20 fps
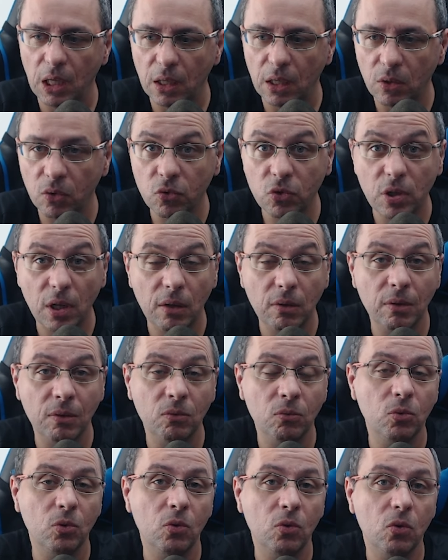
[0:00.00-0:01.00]
eu não sei, eu
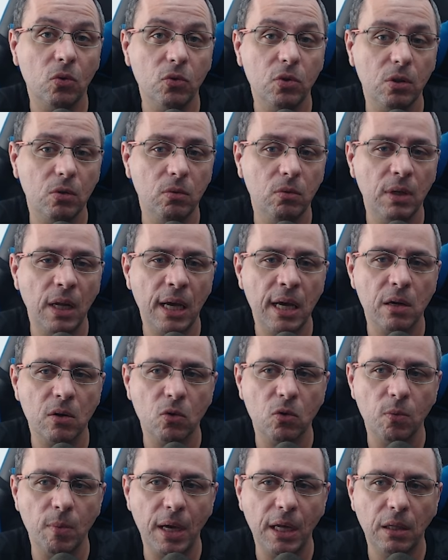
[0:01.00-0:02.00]
não, não, consigo nem
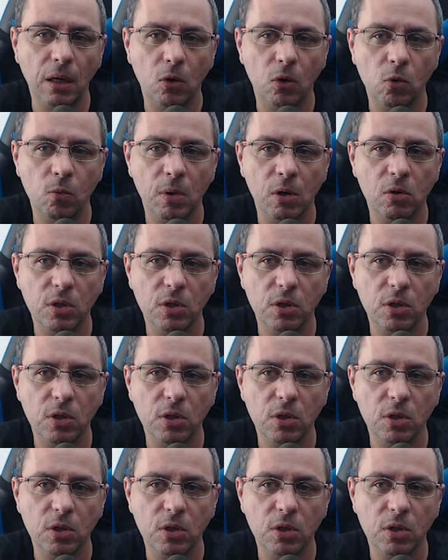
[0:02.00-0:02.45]
argumentar alguma